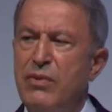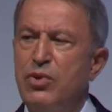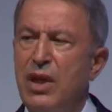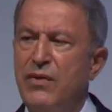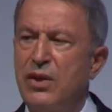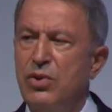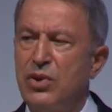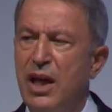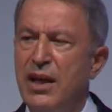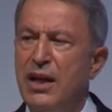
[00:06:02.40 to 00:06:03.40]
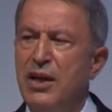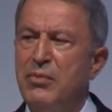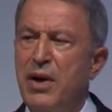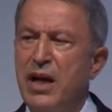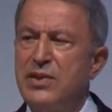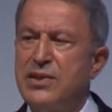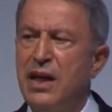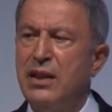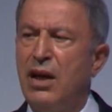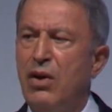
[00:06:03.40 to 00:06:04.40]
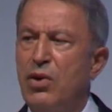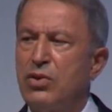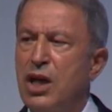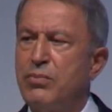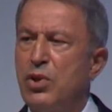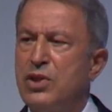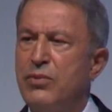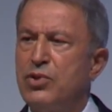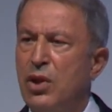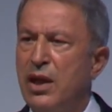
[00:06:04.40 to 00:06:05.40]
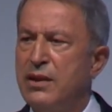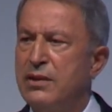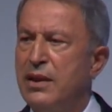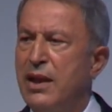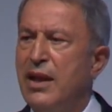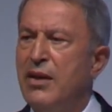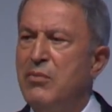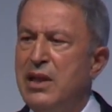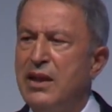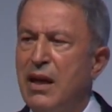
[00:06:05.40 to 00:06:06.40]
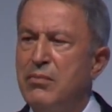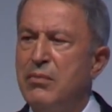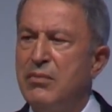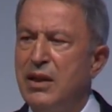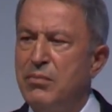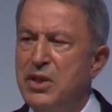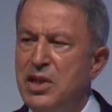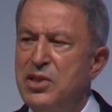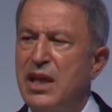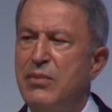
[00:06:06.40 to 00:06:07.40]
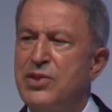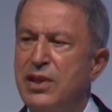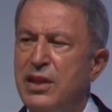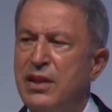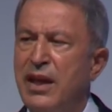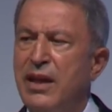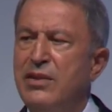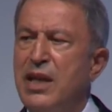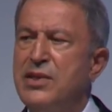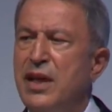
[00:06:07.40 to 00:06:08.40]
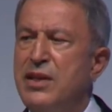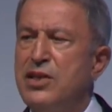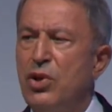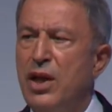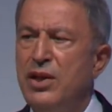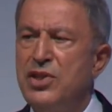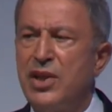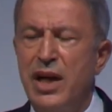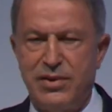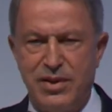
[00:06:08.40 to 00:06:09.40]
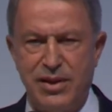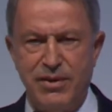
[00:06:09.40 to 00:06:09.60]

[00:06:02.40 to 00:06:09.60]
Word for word: ve müttefik ülke Pakistan'la ortak projemiz olan Milgem'in birinci gemisinin denize iniş törenini icra ettik.